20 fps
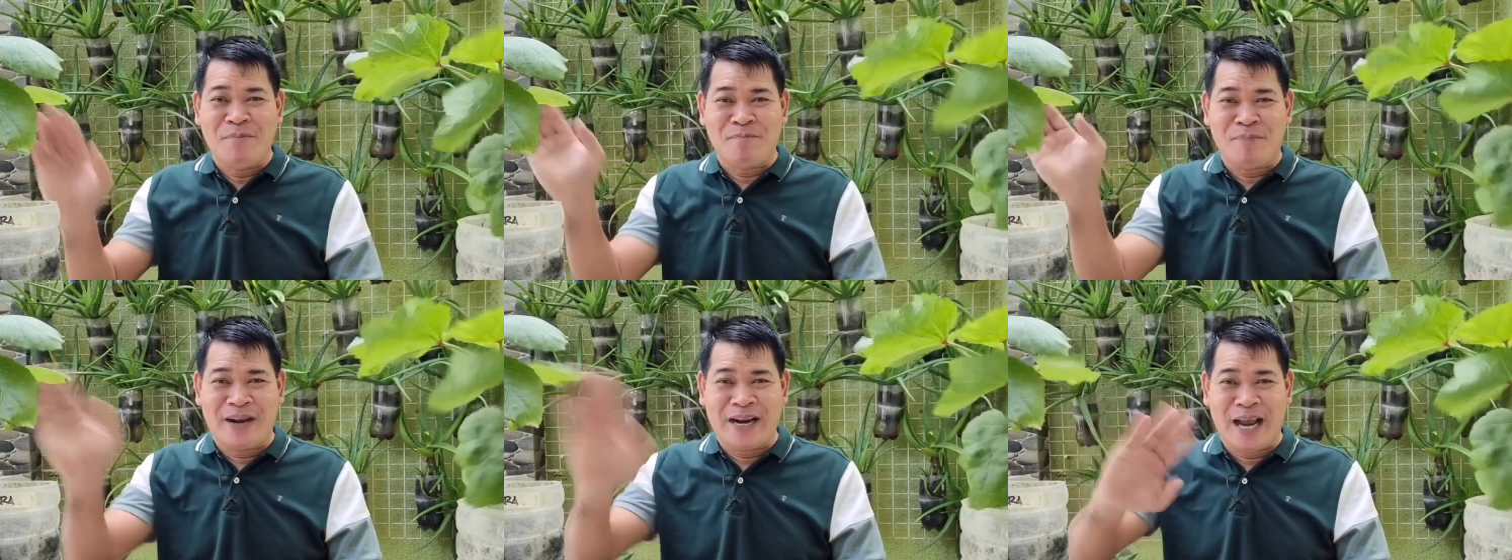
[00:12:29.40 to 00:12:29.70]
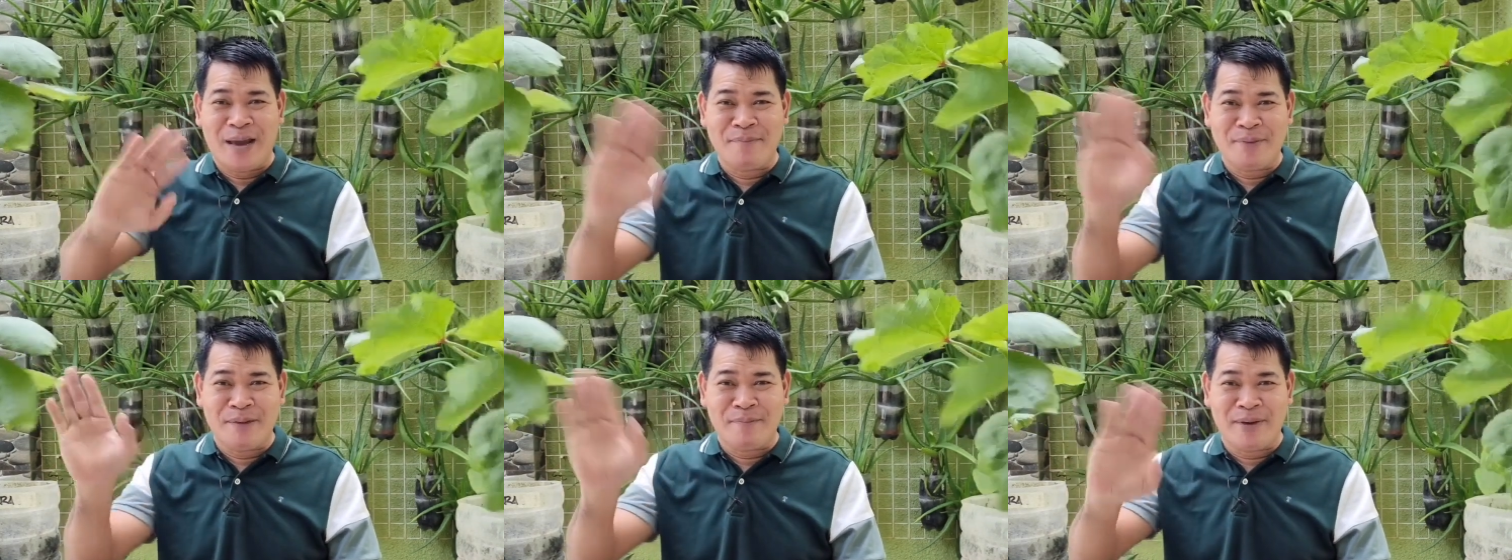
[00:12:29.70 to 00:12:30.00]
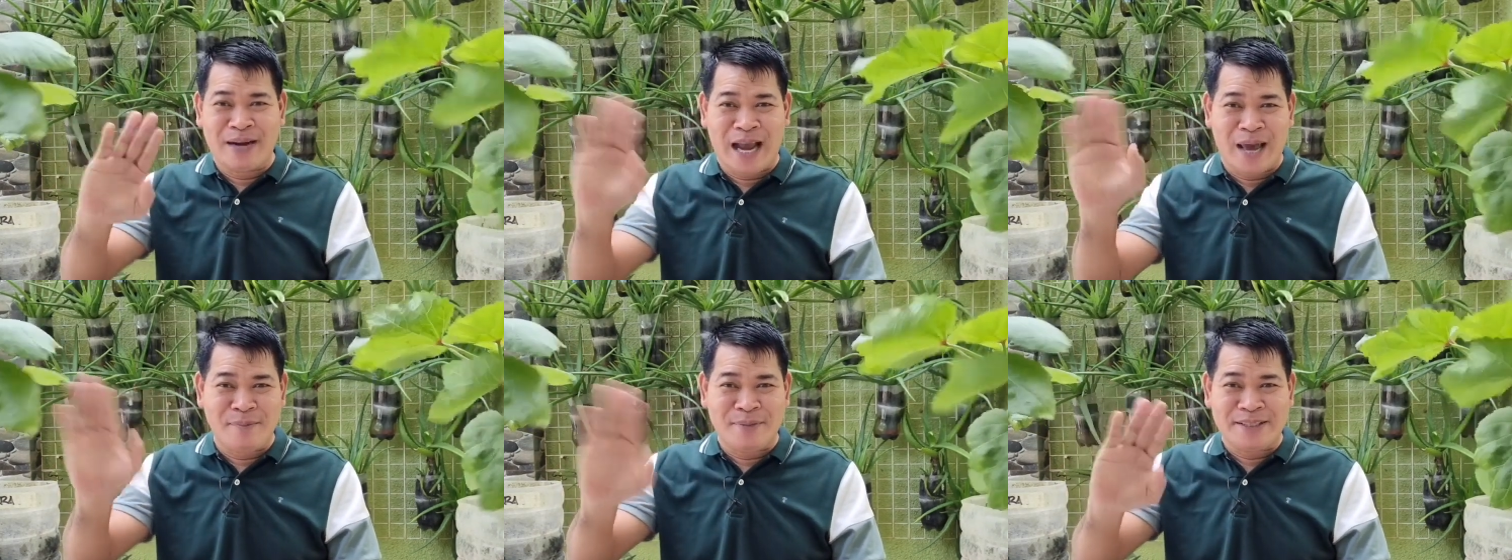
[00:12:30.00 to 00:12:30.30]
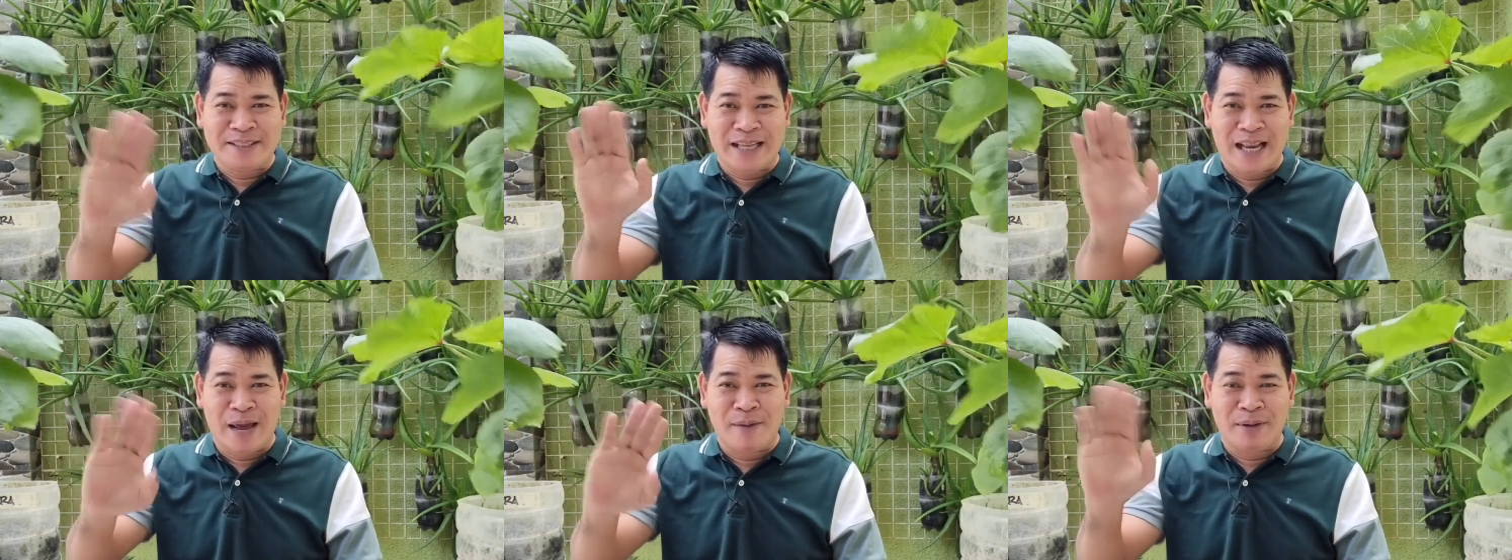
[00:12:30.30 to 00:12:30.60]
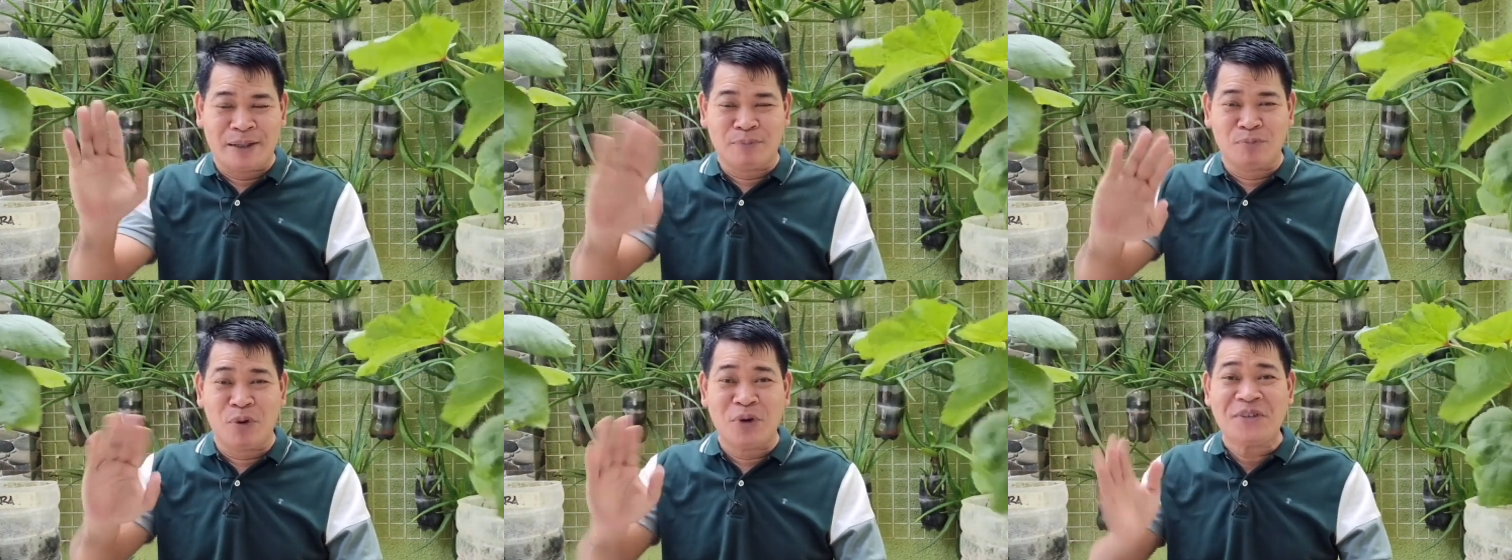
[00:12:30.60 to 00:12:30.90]
Maraming maraming
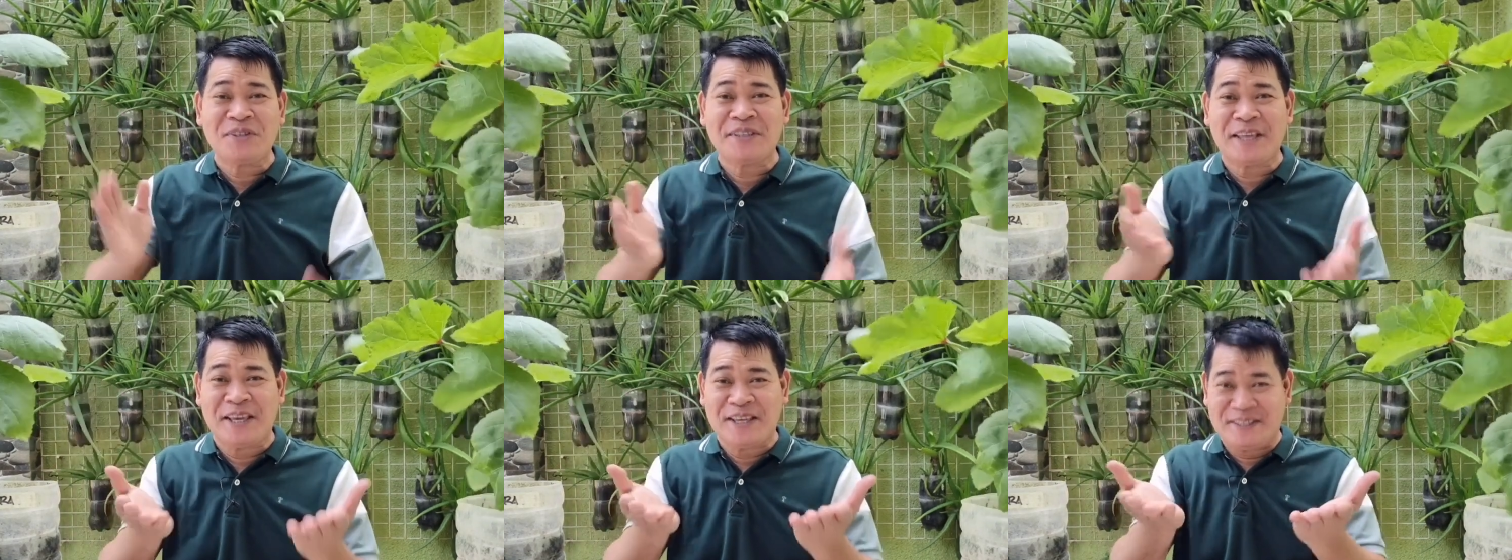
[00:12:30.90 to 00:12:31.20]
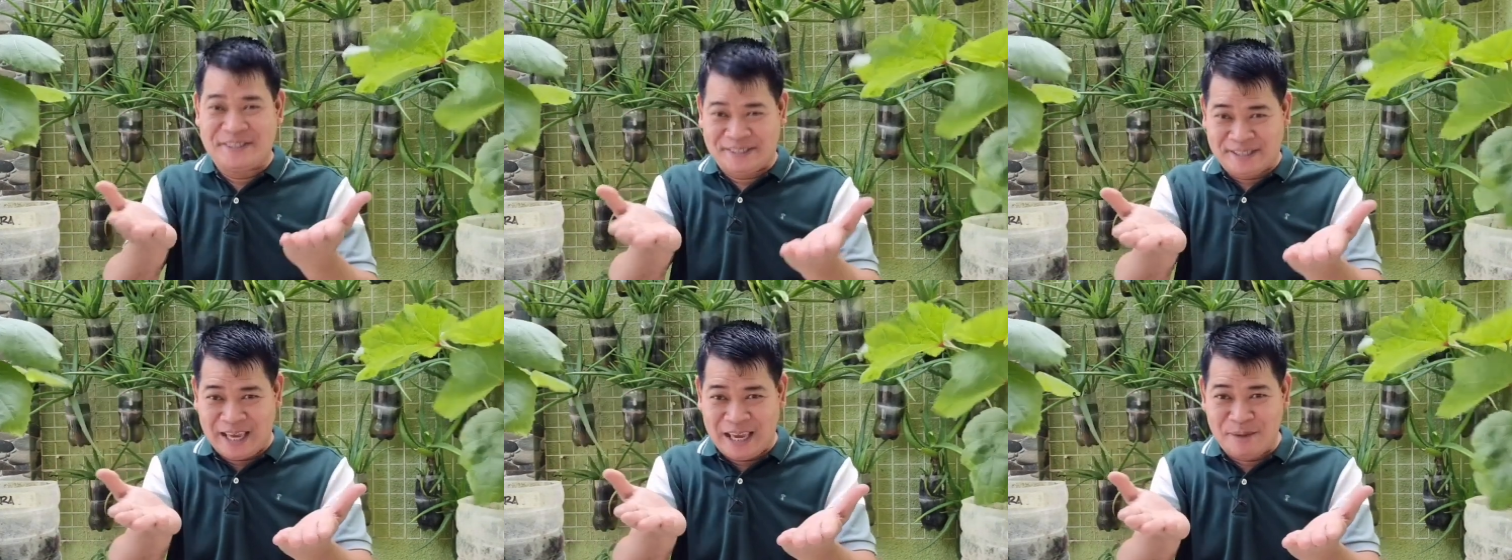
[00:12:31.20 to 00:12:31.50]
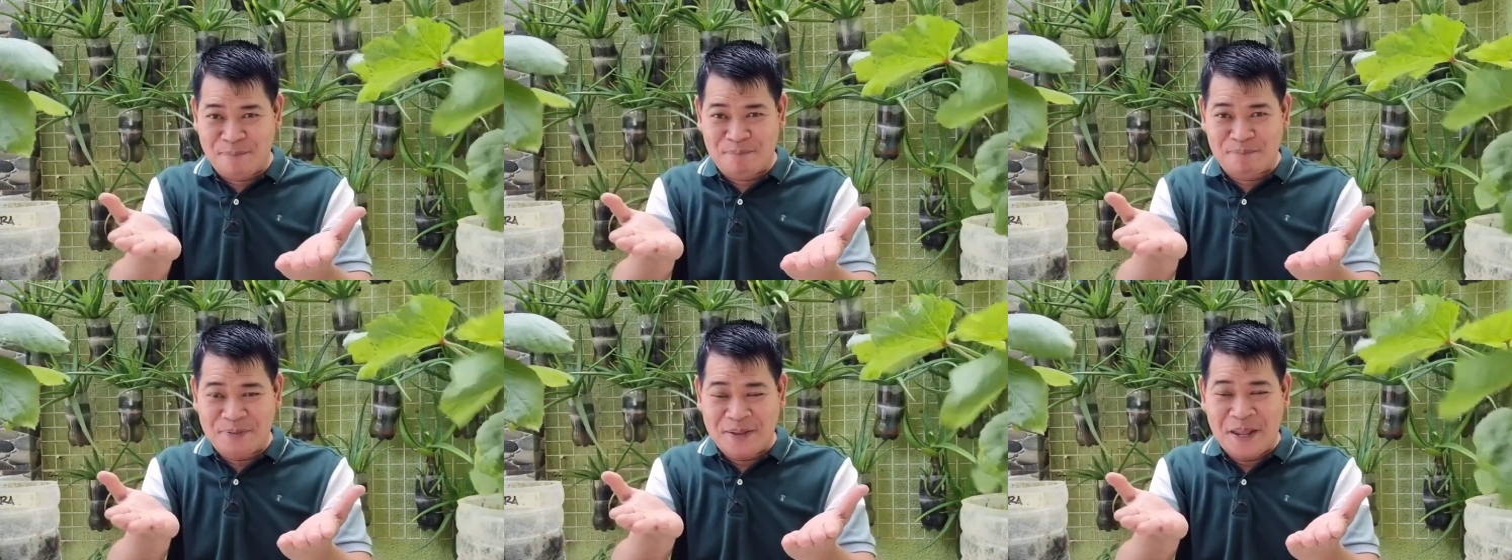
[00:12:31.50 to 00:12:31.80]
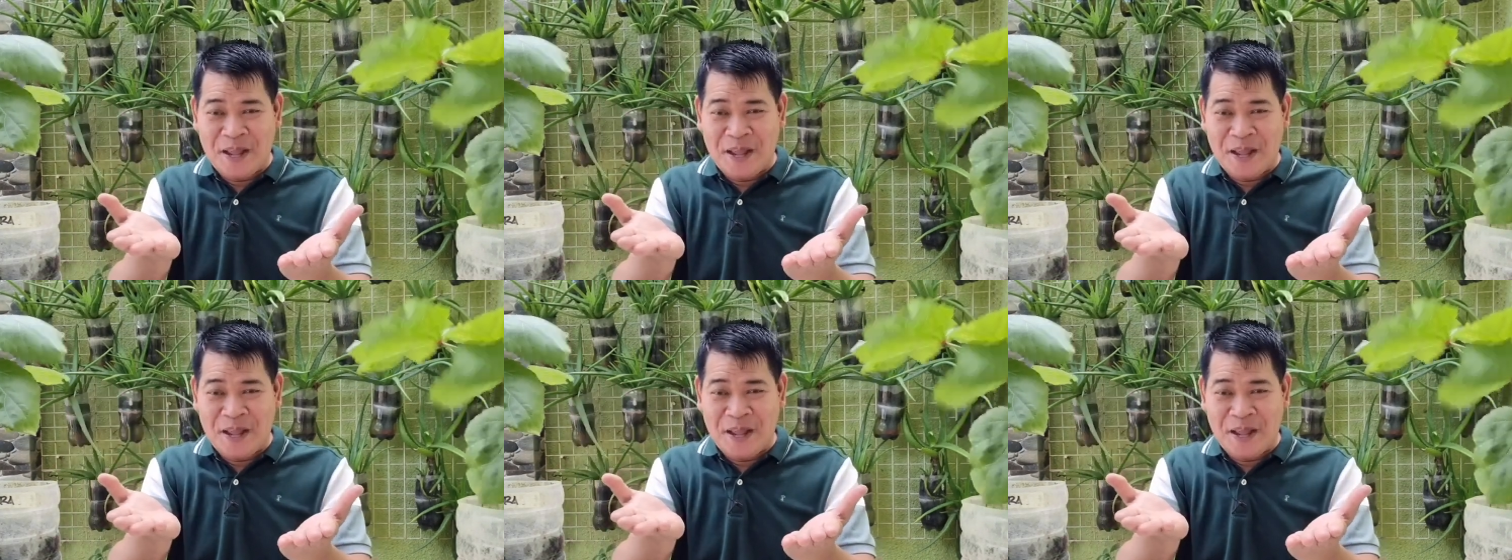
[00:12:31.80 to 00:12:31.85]
salamat po. Stay safe,